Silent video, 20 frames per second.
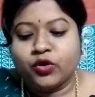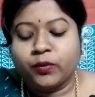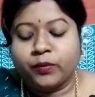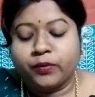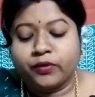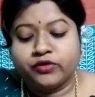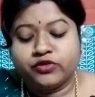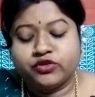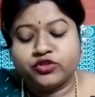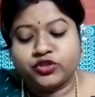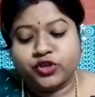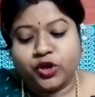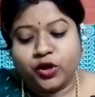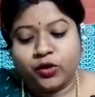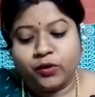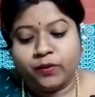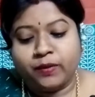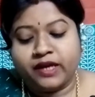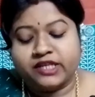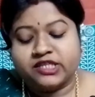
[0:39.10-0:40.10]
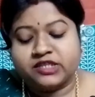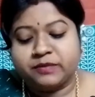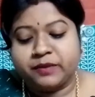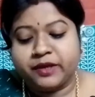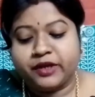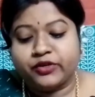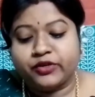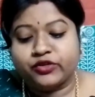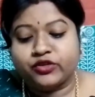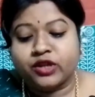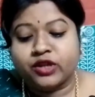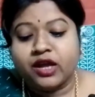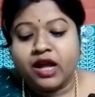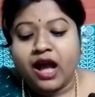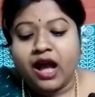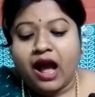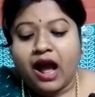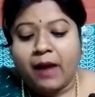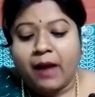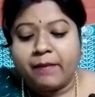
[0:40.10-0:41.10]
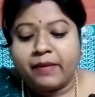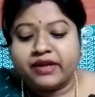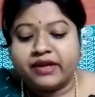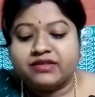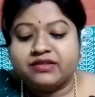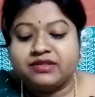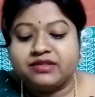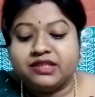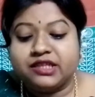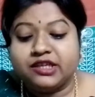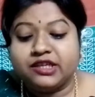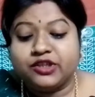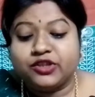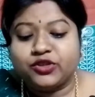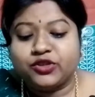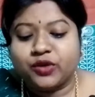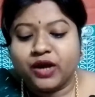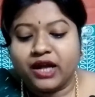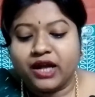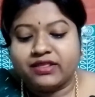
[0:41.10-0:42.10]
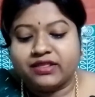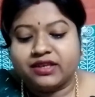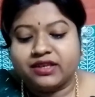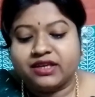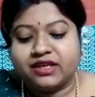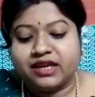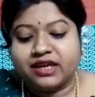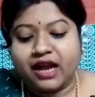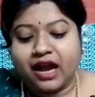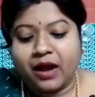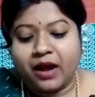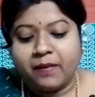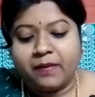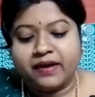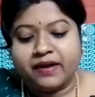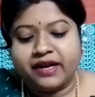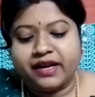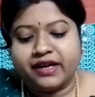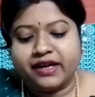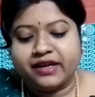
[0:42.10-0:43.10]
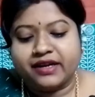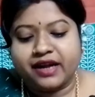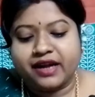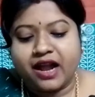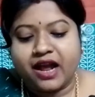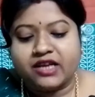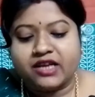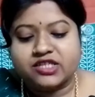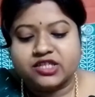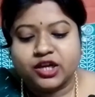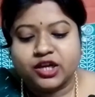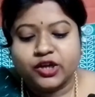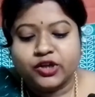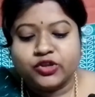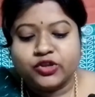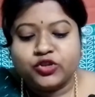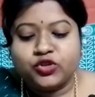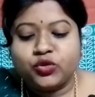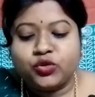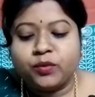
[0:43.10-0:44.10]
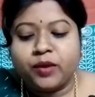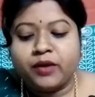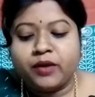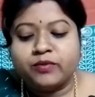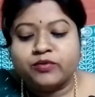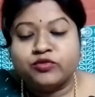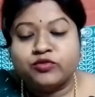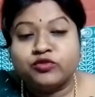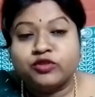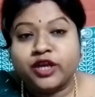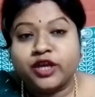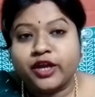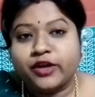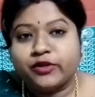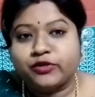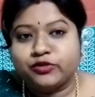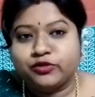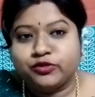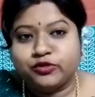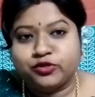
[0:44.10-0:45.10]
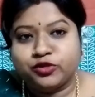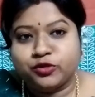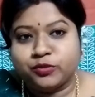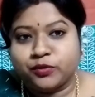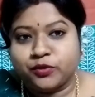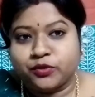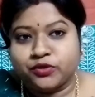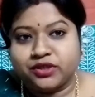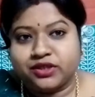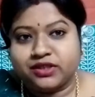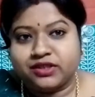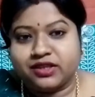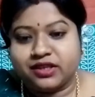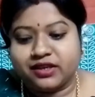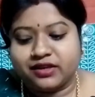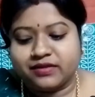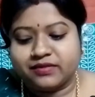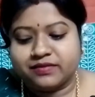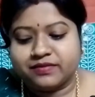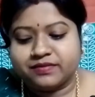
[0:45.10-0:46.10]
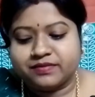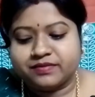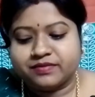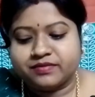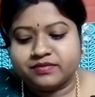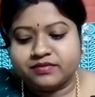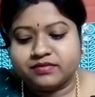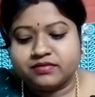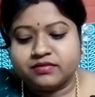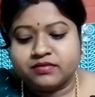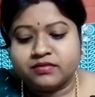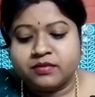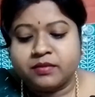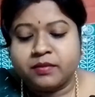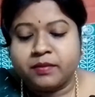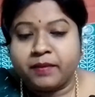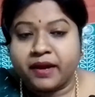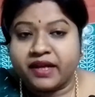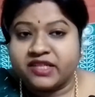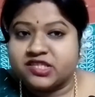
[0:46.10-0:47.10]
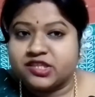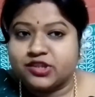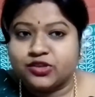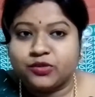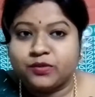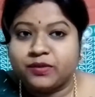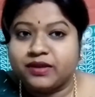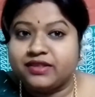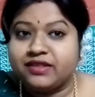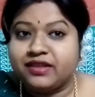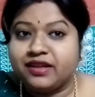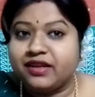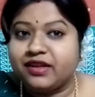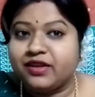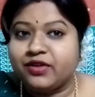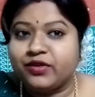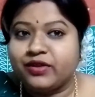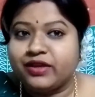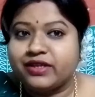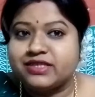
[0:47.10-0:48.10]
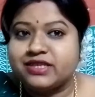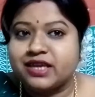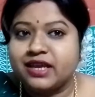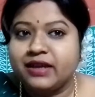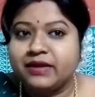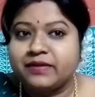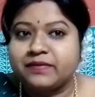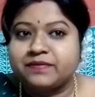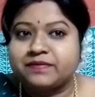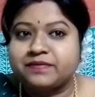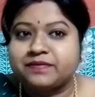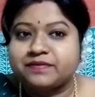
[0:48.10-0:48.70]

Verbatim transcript: গোপন সহবাস ফেরত আমার তিক্ত হাতের খাবারের গ্রাস তোমার মুখে উঠত প্রতিদিন পাছে তোমার দেরি হয়ে যায়